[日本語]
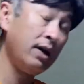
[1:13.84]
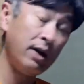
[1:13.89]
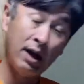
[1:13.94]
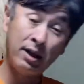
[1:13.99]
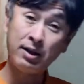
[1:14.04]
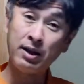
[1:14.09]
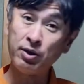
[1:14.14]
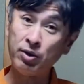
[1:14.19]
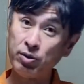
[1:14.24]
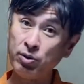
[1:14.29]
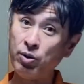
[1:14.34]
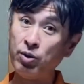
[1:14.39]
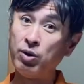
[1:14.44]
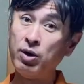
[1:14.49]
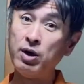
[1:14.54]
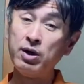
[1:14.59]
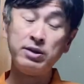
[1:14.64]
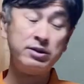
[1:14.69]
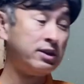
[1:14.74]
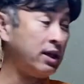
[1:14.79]
やったの
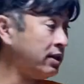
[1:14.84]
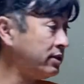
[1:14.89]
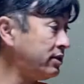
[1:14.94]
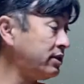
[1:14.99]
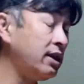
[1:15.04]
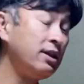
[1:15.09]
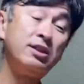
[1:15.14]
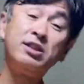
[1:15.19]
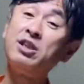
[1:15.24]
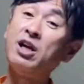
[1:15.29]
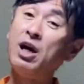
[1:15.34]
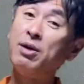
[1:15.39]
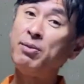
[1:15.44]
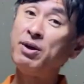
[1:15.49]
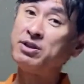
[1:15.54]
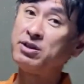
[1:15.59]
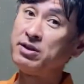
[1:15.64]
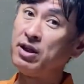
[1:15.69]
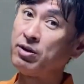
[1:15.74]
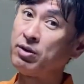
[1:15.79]
と全然違い
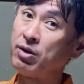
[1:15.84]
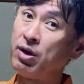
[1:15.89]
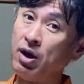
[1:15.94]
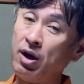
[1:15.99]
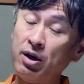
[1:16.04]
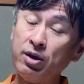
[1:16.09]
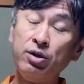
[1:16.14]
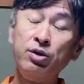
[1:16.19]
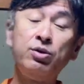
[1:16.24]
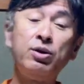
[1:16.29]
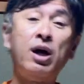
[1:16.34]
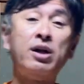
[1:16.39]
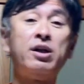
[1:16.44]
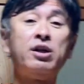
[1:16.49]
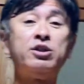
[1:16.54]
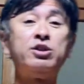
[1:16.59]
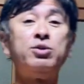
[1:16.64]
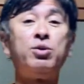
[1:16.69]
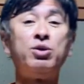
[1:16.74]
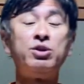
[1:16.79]
ますねという
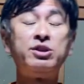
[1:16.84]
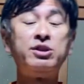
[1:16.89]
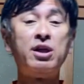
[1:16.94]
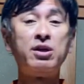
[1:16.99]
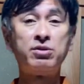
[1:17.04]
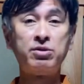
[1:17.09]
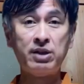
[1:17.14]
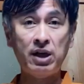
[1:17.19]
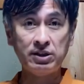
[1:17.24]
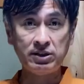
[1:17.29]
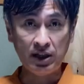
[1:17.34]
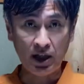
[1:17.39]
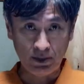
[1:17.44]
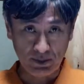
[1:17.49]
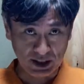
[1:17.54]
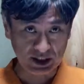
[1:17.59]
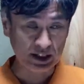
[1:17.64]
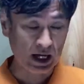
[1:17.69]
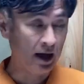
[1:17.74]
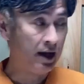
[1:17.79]
話をしてください
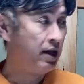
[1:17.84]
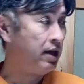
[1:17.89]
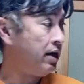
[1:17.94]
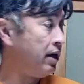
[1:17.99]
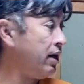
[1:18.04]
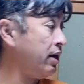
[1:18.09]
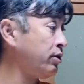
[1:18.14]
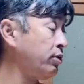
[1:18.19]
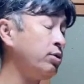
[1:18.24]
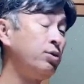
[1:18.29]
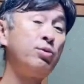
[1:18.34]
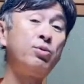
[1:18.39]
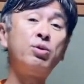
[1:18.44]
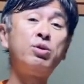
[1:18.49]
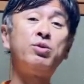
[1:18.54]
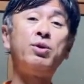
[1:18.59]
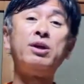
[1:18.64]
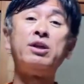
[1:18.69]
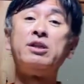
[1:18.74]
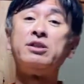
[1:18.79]
ました。というこ
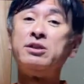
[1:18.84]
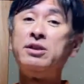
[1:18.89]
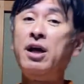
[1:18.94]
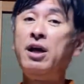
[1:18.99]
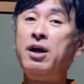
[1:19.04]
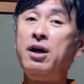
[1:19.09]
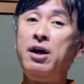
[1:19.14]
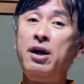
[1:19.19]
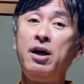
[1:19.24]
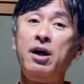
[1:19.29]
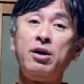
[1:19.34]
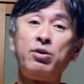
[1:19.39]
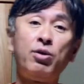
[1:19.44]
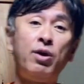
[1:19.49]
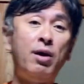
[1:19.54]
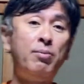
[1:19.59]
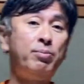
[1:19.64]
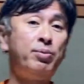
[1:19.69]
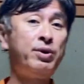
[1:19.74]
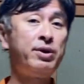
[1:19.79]
とはですね、
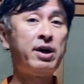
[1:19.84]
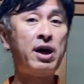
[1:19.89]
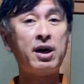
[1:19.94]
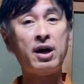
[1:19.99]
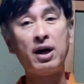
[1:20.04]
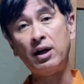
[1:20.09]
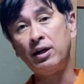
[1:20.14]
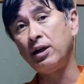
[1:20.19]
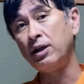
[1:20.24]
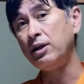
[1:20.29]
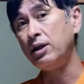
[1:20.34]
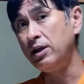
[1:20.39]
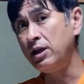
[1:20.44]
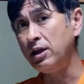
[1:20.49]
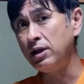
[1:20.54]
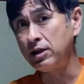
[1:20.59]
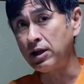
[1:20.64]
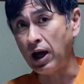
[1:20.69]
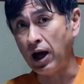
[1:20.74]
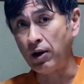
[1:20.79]
トランポリンが体に
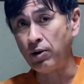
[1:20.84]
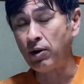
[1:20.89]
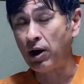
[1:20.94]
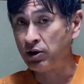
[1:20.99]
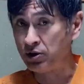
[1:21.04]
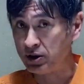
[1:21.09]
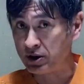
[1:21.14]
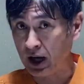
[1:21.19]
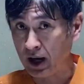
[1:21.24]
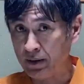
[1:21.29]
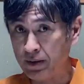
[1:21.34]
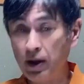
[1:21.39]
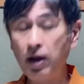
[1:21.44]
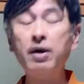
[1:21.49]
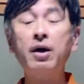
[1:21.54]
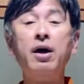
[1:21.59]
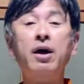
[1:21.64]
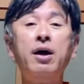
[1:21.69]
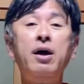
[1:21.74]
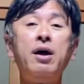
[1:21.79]
いいか悪いか、
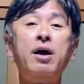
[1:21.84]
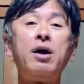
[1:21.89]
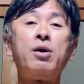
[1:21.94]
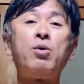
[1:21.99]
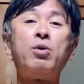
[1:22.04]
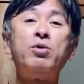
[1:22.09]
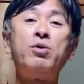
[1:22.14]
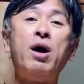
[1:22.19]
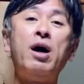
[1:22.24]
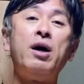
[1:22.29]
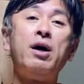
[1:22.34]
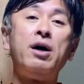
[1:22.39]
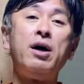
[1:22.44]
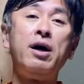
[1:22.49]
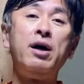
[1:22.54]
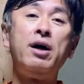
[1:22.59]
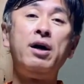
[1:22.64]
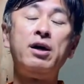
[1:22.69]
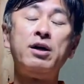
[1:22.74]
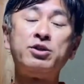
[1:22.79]
これは
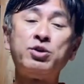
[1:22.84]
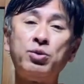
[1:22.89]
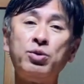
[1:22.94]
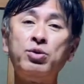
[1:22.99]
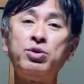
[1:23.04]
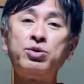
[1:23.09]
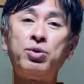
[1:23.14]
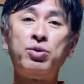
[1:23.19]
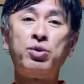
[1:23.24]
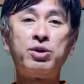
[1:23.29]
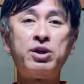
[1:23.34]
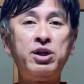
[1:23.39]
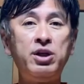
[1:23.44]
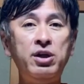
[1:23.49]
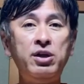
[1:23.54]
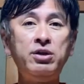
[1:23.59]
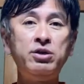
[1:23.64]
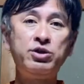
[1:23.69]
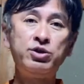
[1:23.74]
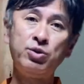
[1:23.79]
その人の
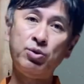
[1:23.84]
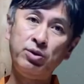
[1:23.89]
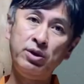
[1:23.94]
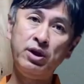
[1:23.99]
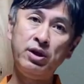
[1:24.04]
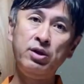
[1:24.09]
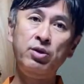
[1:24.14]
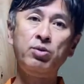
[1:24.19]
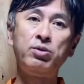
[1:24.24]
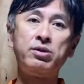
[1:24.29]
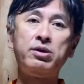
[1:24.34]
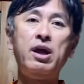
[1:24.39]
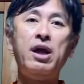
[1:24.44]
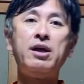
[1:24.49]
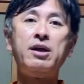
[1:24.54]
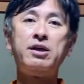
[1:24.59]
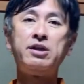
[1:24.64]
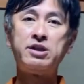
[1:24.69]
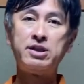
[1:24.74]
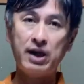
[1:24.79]
緊張によっ
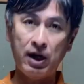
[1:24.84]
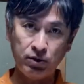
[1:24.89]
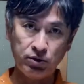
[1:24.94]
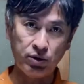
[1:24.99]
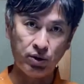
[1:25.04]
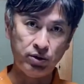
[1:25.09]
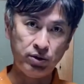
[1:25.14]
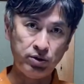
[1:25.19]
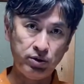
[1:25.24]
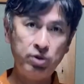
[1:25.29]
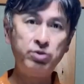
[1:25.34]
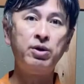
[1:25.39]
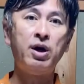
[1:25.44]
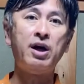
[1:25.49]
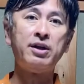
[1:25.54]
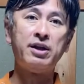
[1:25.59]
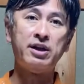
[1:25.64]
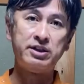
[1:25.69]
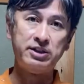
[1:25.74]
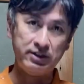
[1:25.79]
て違うという
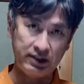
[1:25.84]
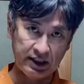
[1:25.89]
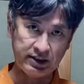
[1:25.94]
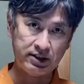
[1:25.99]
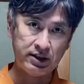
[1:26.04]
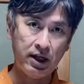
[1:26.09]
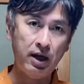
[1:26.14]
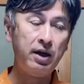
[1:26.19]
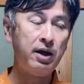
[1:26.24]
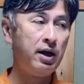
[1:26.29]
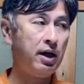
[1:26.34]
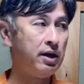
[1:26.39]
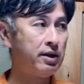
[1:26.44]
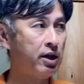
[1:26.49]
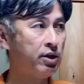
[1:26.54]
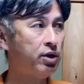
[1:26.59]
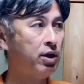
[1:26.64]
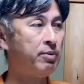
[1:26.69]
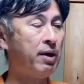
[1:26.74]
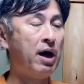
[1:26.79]
話です。例
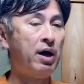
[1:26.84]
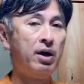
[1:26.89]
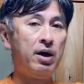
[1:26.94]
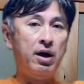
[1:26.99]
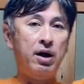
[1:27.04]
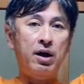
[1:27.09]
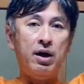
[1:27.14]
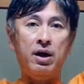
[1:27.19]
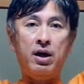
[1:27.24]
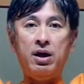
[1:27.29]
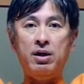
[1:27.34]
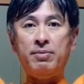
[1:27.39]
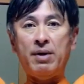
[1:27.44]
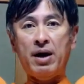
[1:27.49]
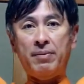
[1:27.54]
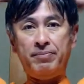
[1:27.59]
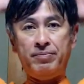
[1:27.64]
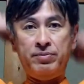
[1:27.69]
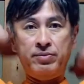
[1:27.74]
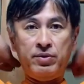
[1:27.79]
えば
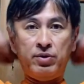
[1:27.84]
今